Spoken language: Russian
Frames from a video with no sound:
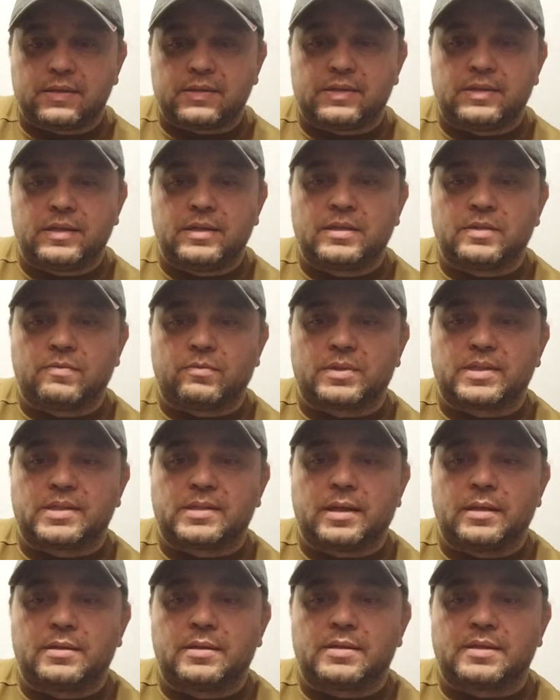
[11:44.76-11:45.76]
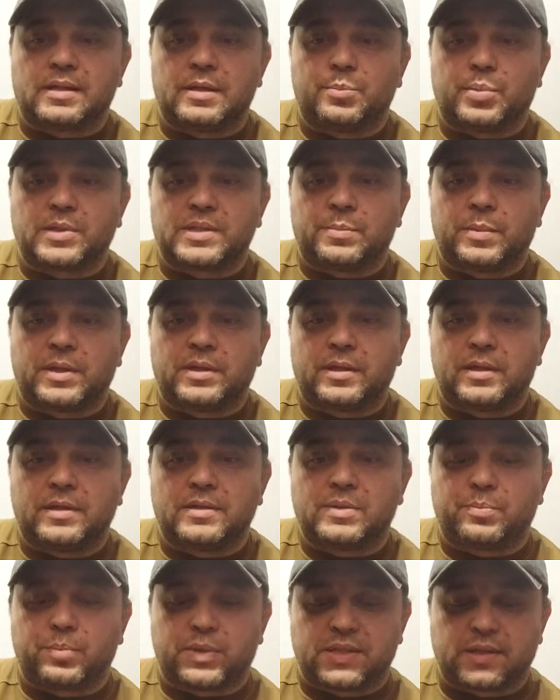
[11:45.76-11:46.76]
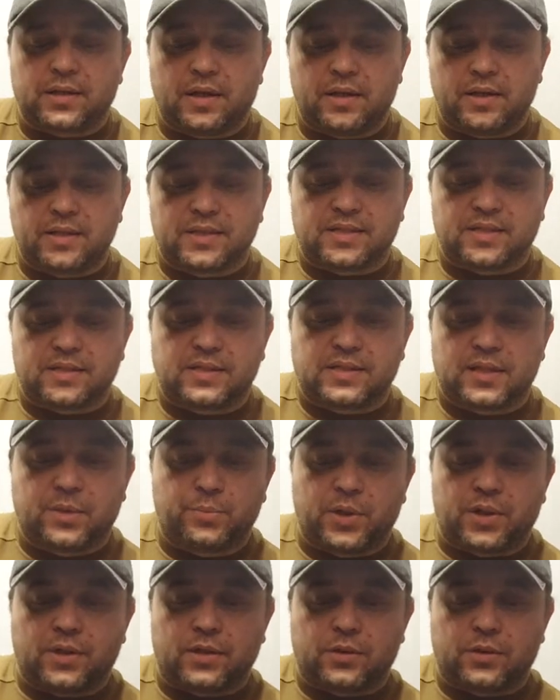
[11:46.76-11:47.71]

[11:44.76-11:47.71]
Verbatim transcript: Здесь вот сзади, если посмотреть, специальные зацепы,